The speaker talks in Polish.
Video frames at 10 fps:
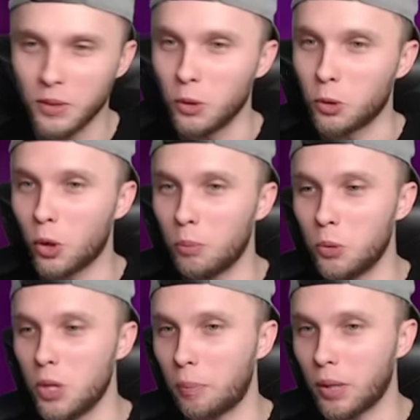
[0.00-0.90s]
no to
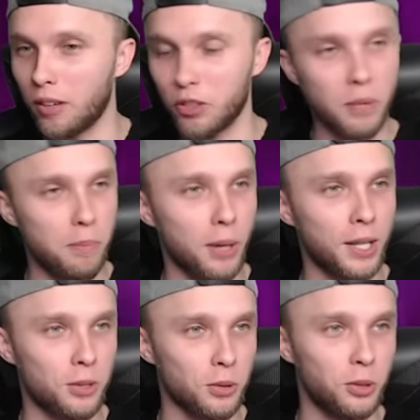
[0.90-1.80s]
był naprawdę
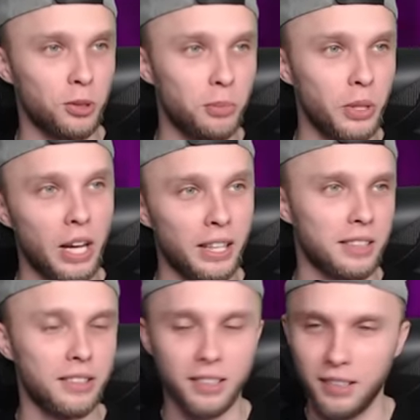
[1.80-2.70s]
bardzo gruby
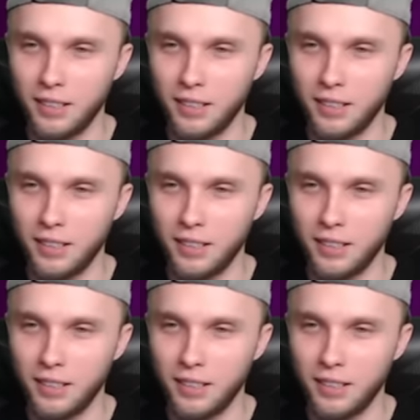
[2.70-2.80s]
end.